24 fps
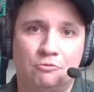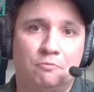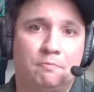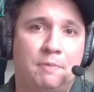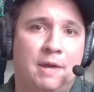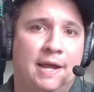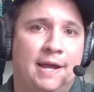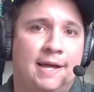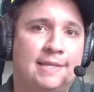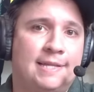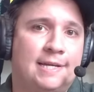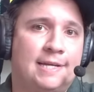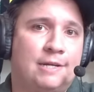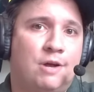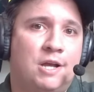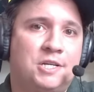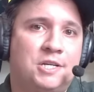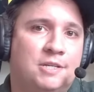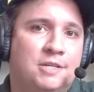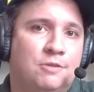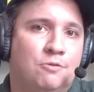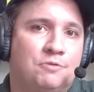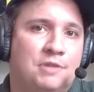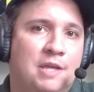Bem, galera, eu acho
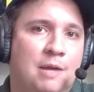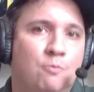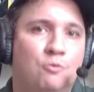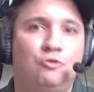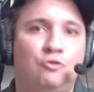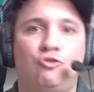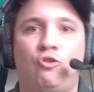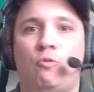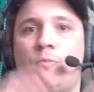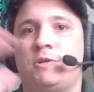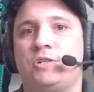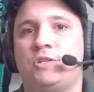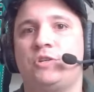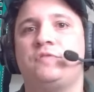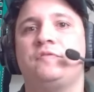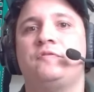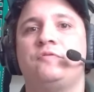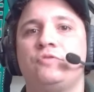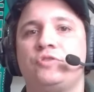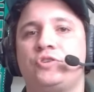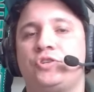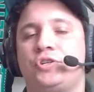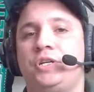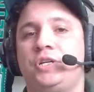que não tem muito como a gente
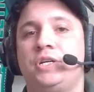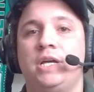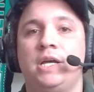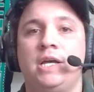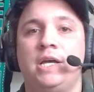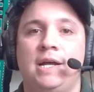fugir